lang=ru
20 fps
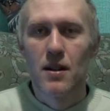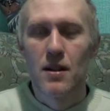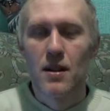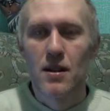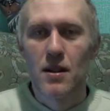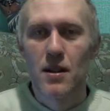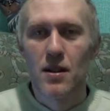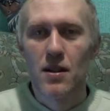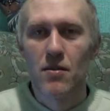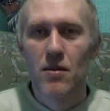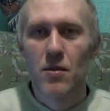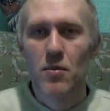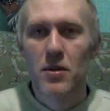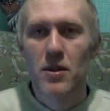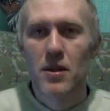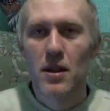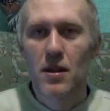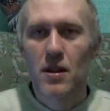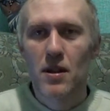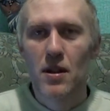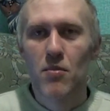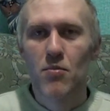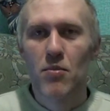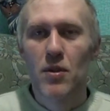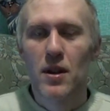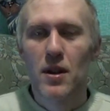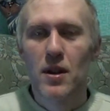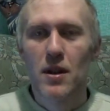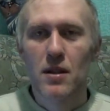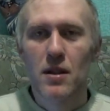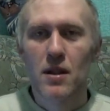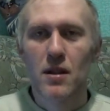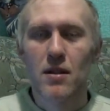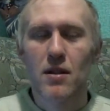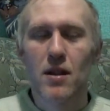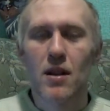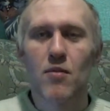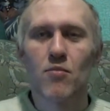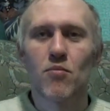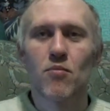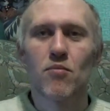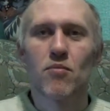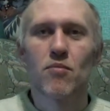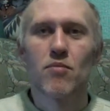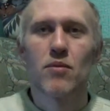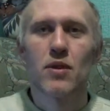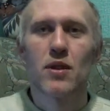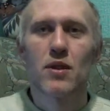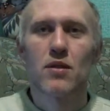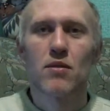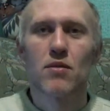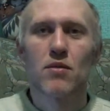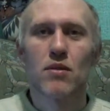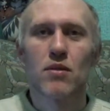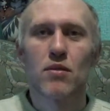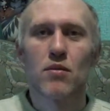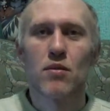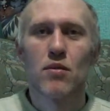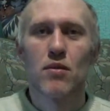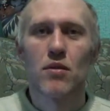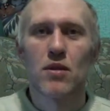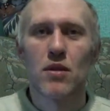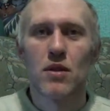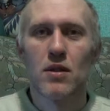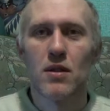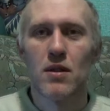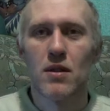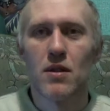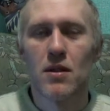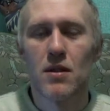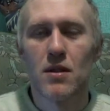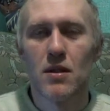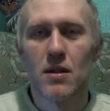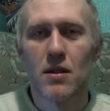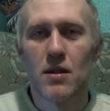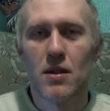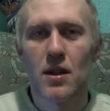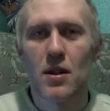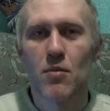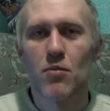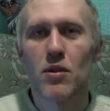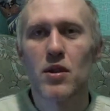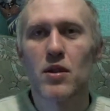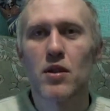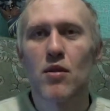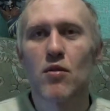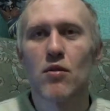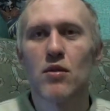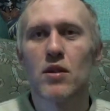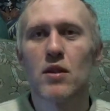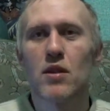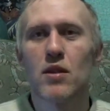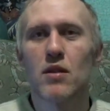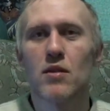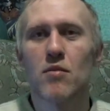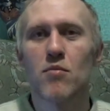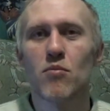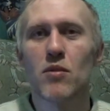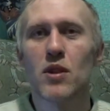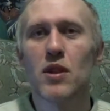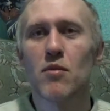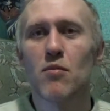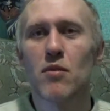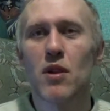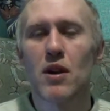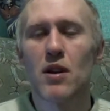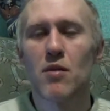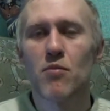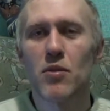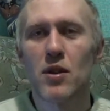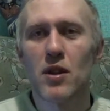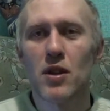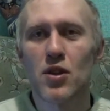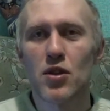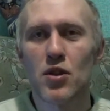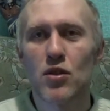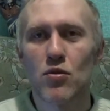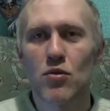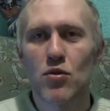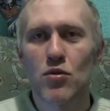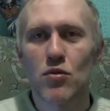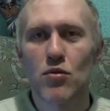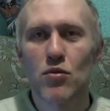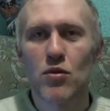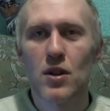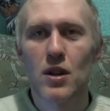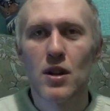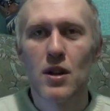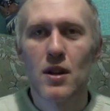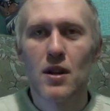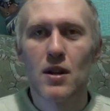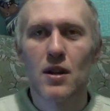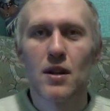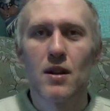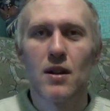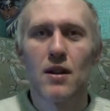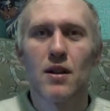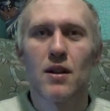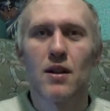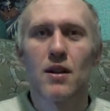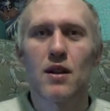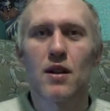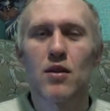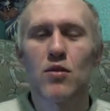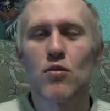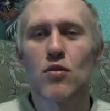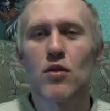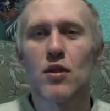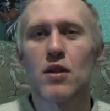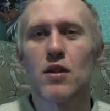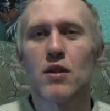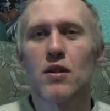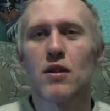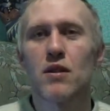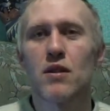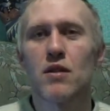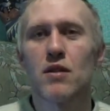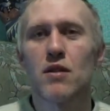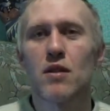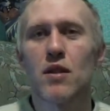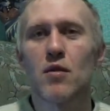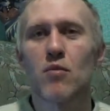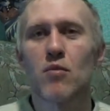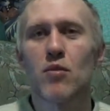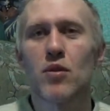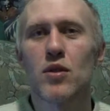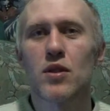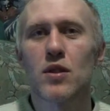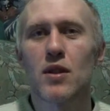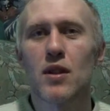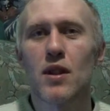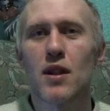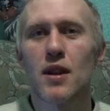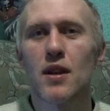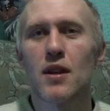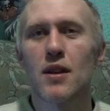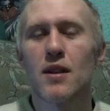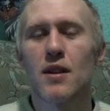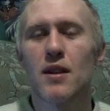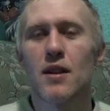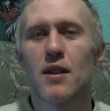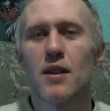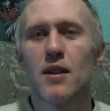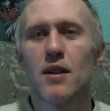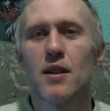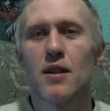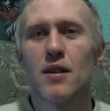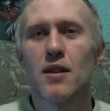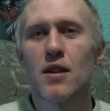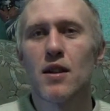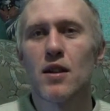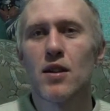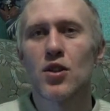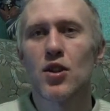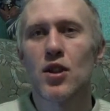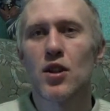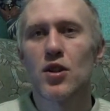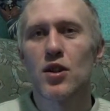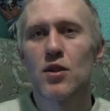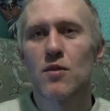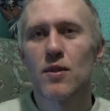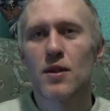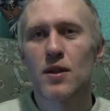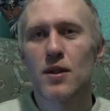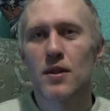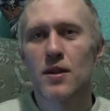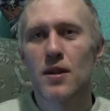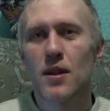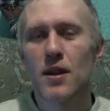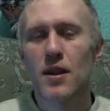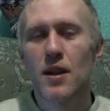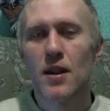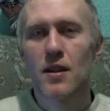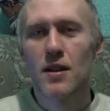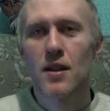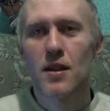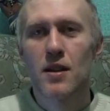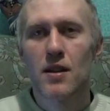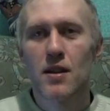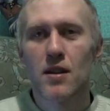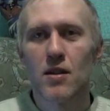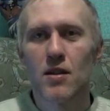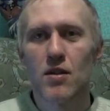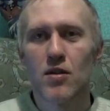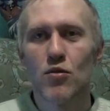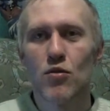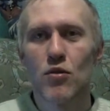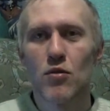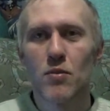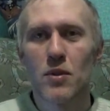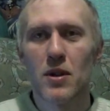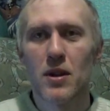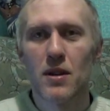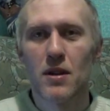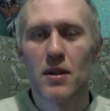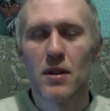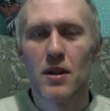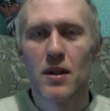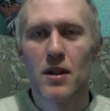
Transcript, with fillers: И в обязательном порядке там присутствует определенный минимальный перечень услуг, которые требуются для надлежащего состояния дома